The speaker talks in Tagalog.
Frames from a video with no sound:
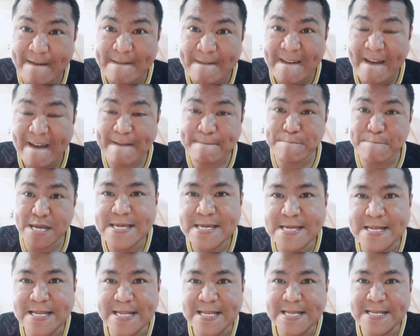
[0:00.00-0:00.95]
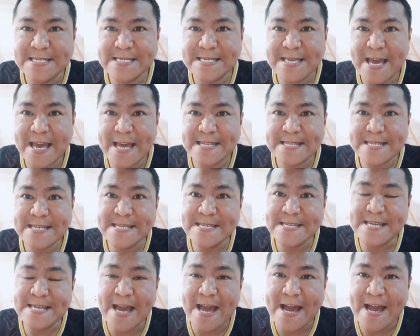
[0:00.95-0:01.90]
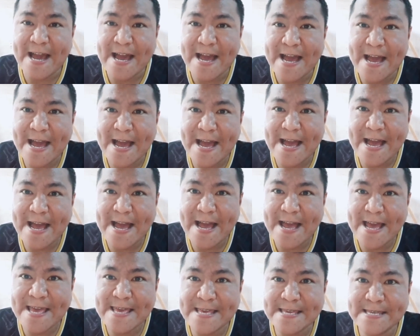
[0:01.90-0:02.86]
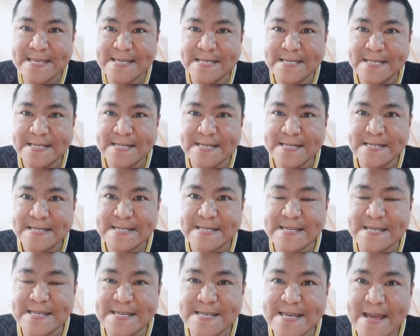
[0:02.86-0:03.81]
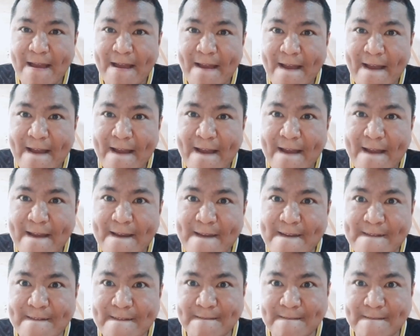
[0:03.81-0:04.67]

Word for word: at mahilig sa TI. TI.